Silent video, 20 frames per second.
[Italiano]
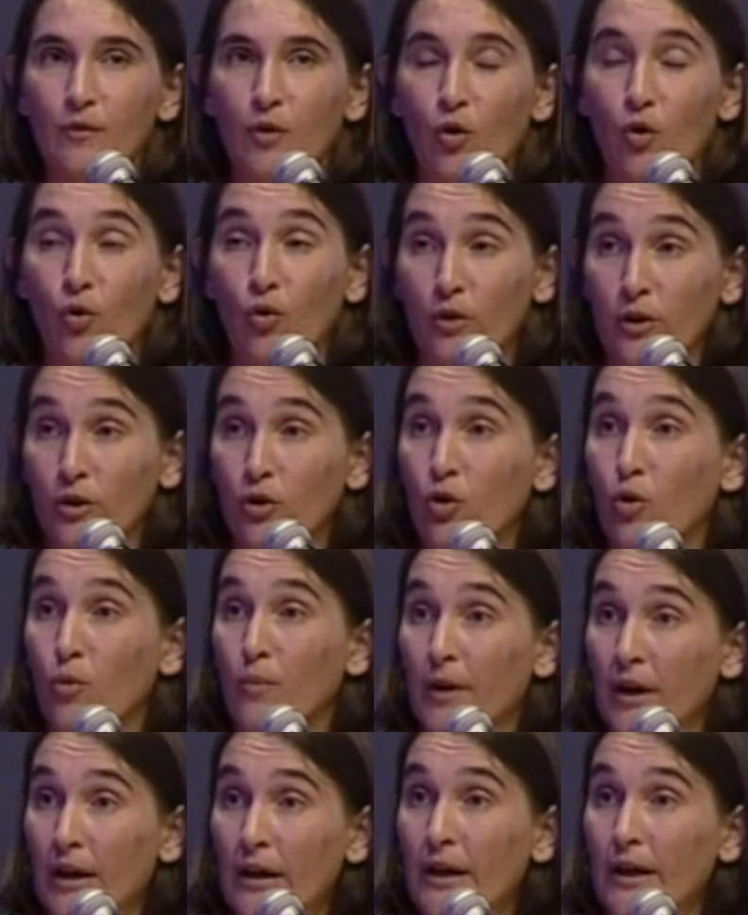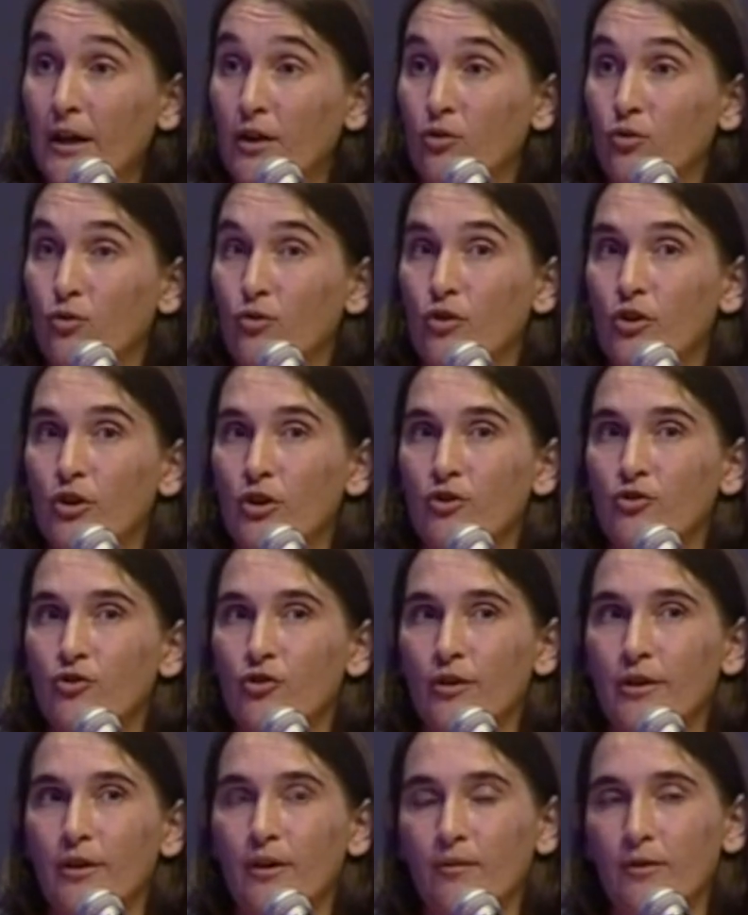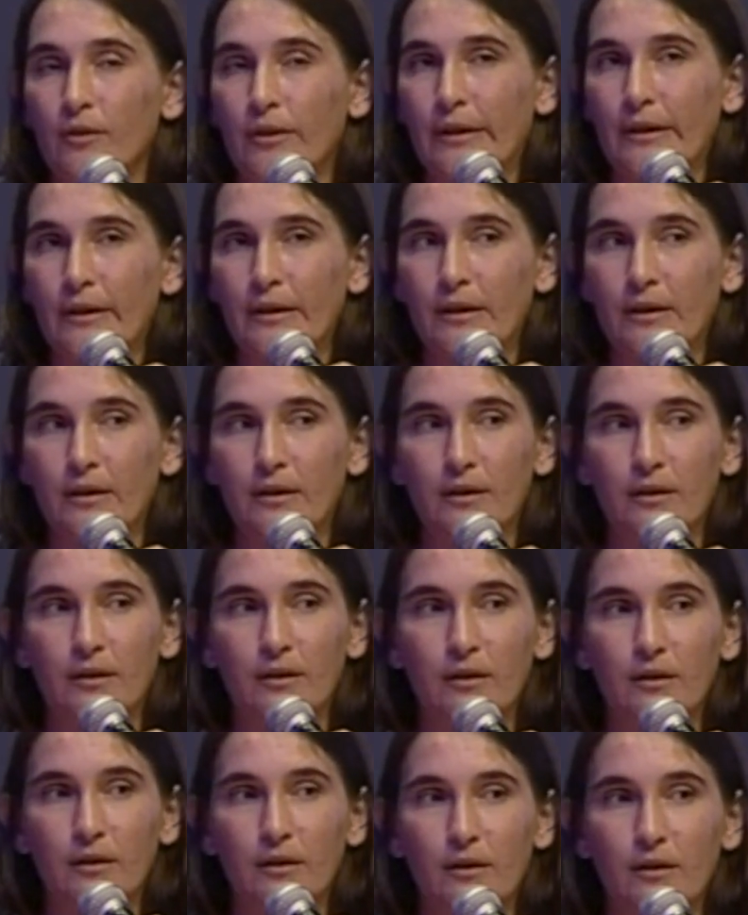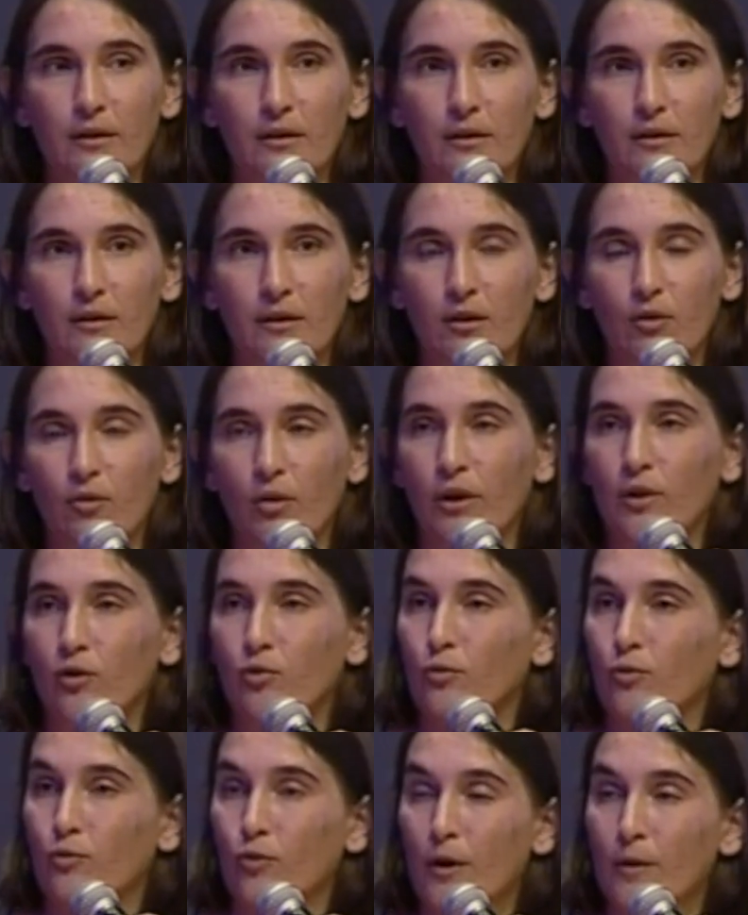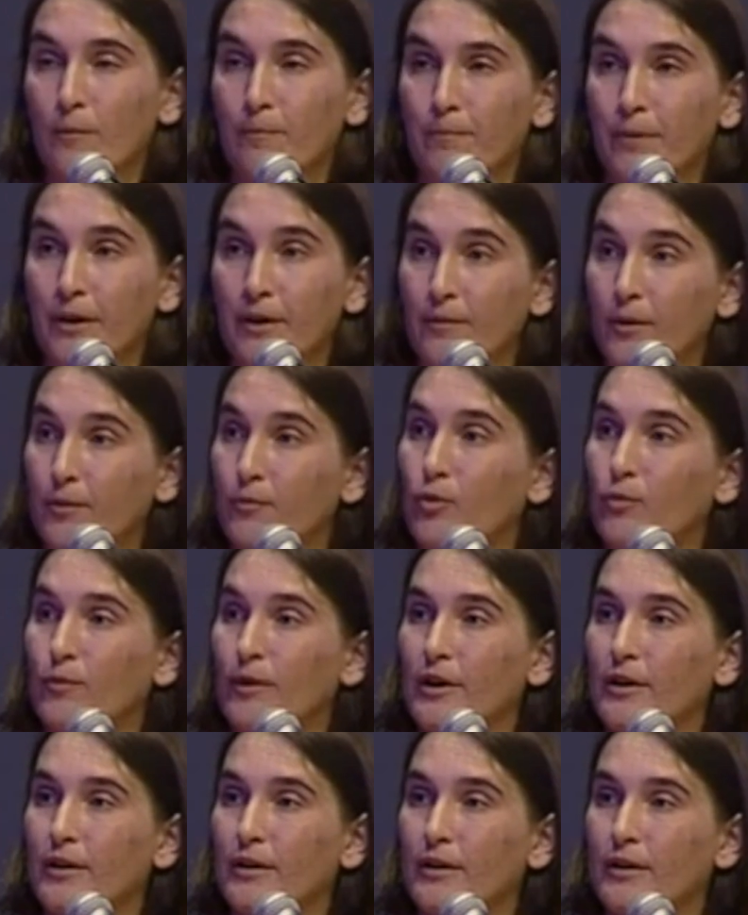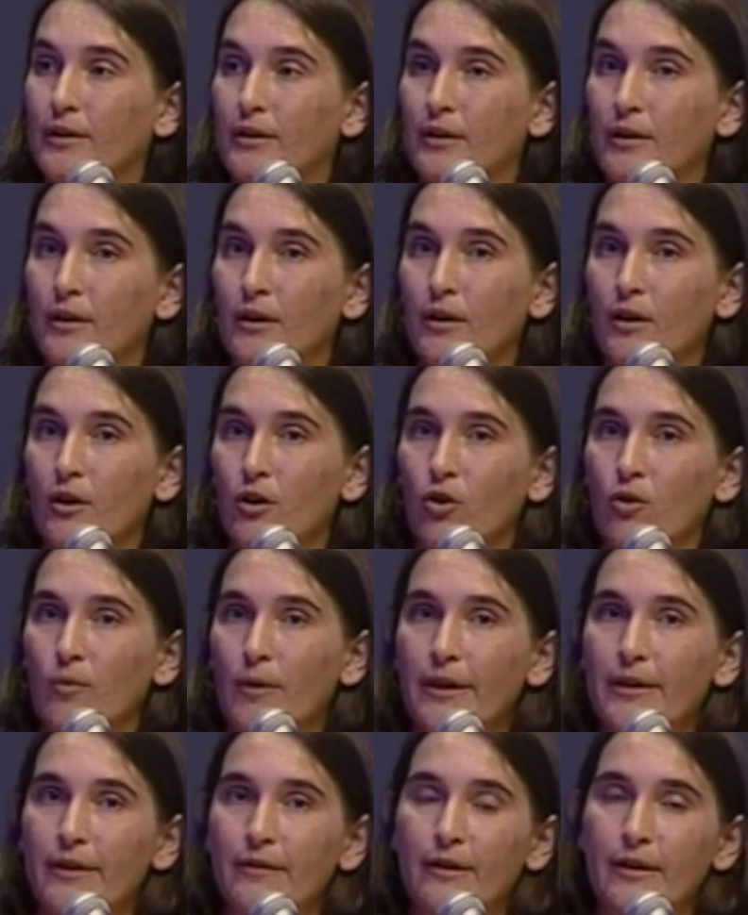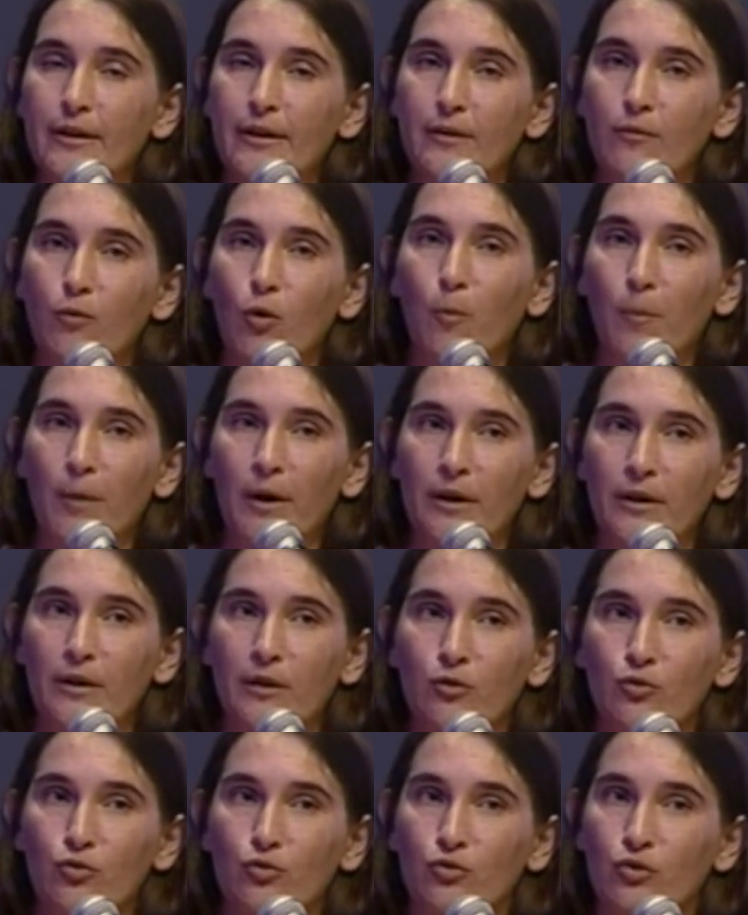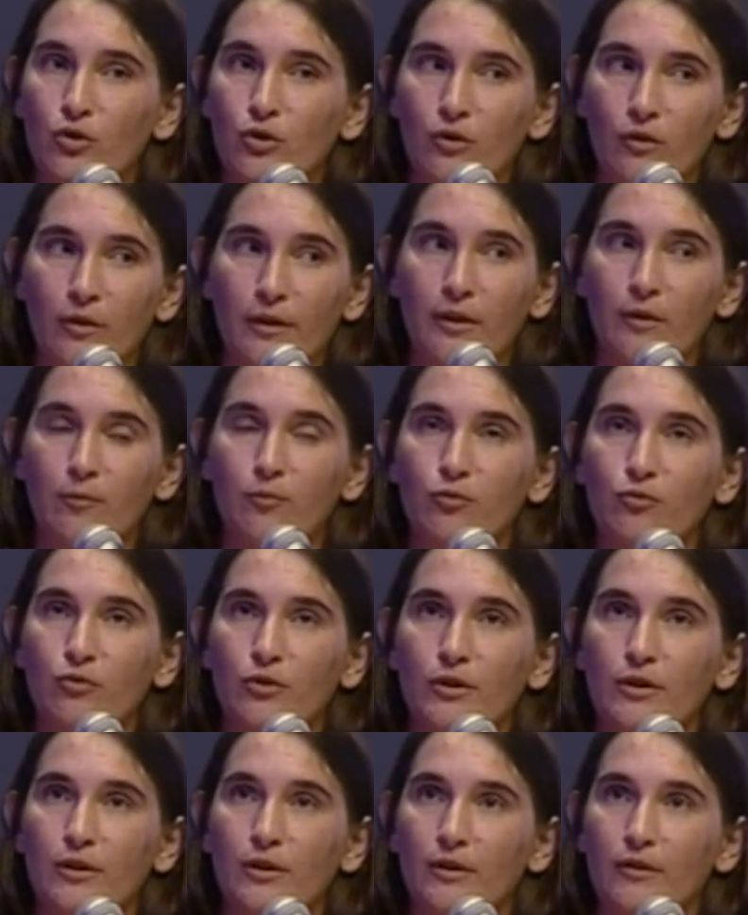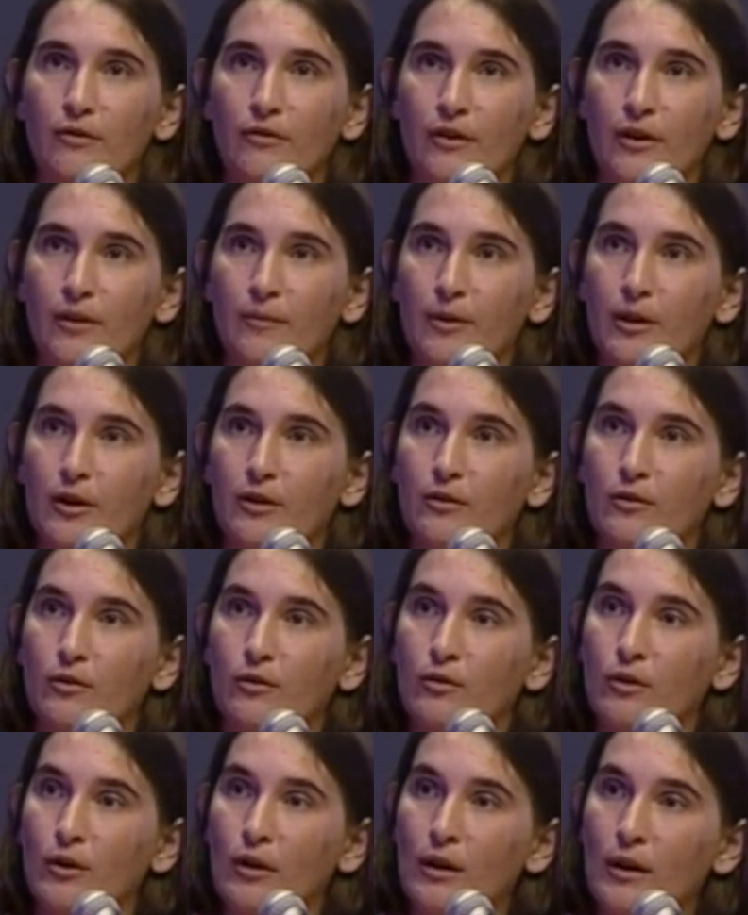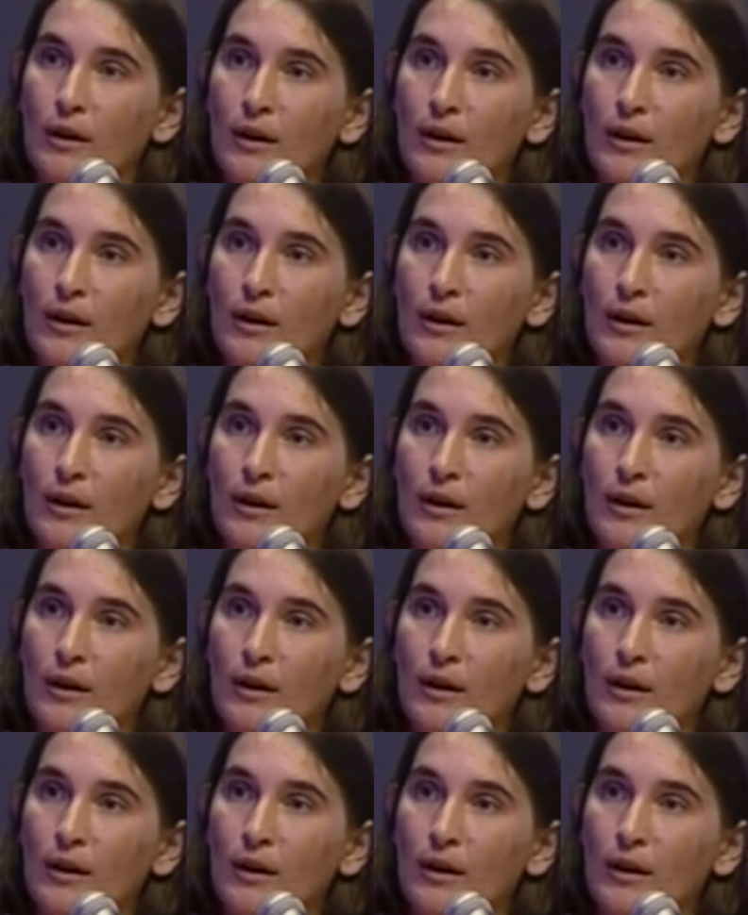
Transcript: così come anche noi ci siamo sentiti in questo, quei primi momenti come se avessimo perso tutti i nostri punti di riferimento.